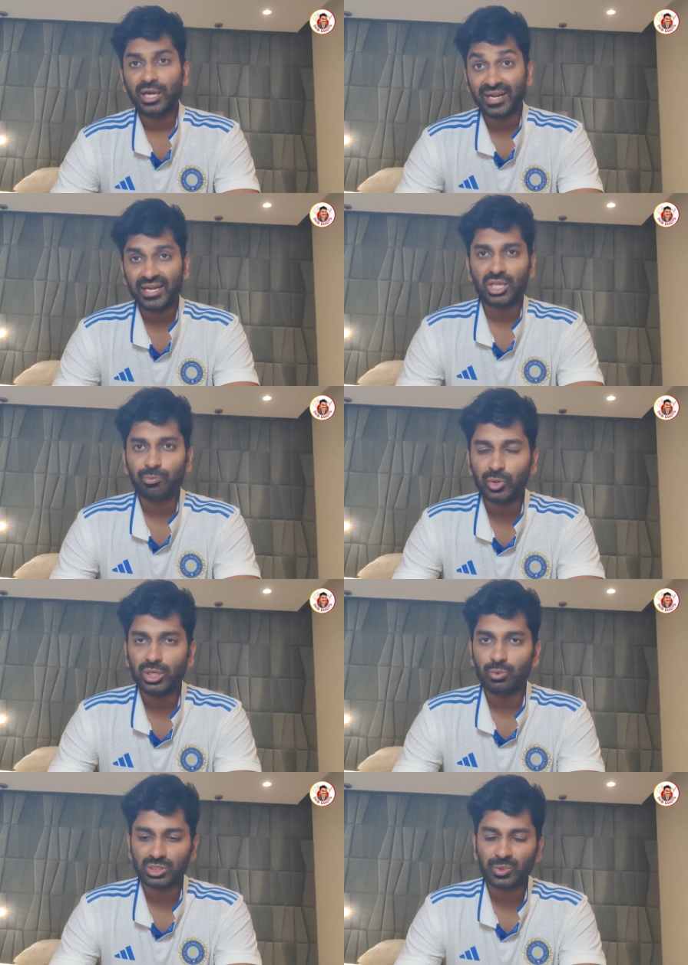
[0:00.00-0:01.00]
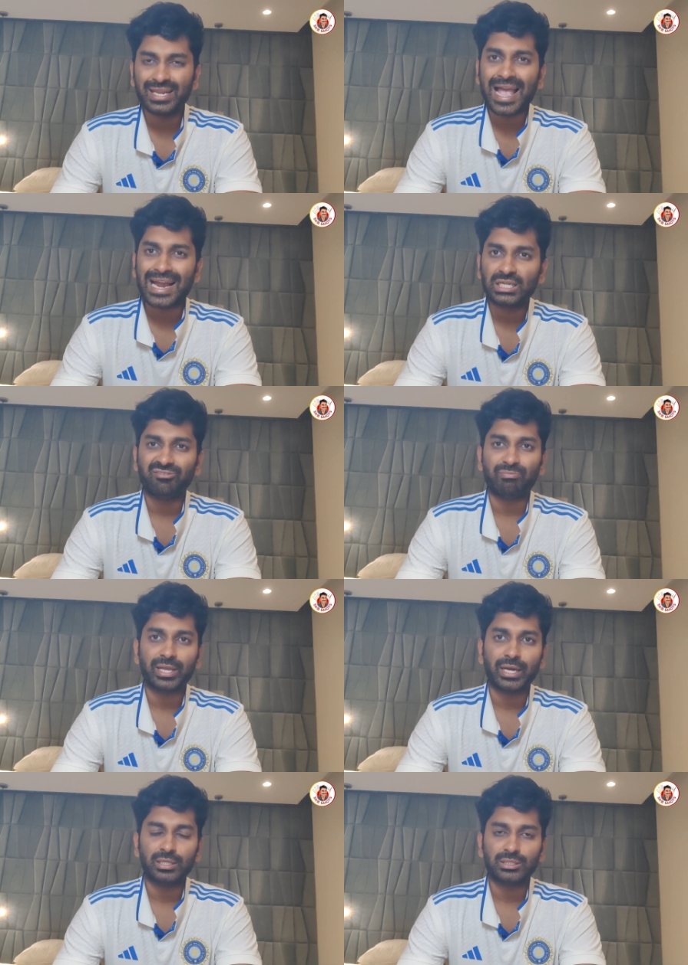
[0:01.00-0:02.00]
అండ్ రికీ బూయి వాజ్ వెరీ యాక్టివ్
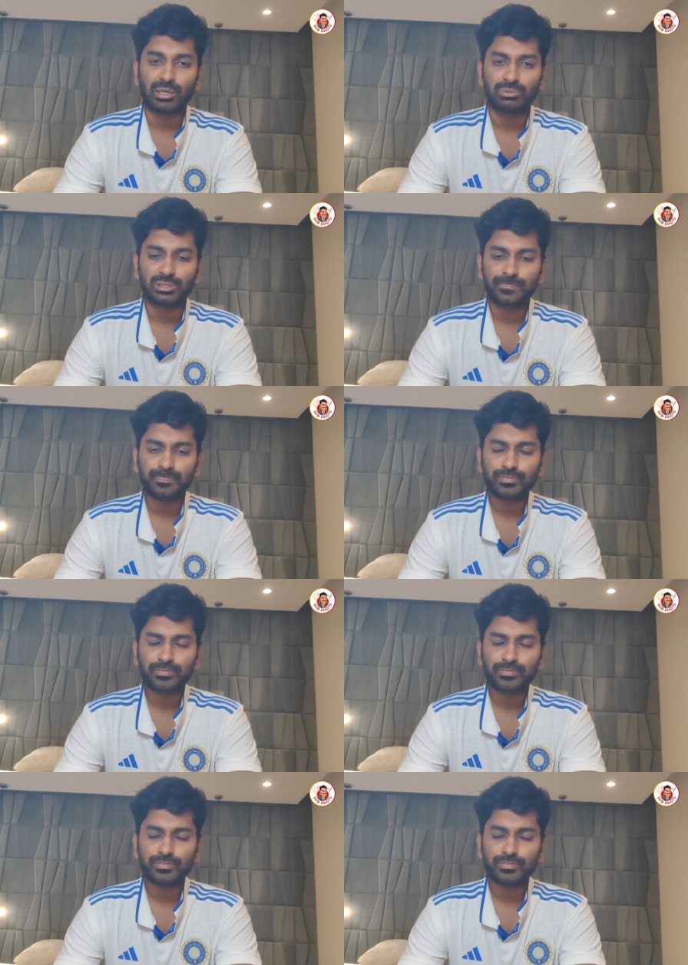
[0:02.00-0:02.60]
బిహైండ్ ద స్టంప్స్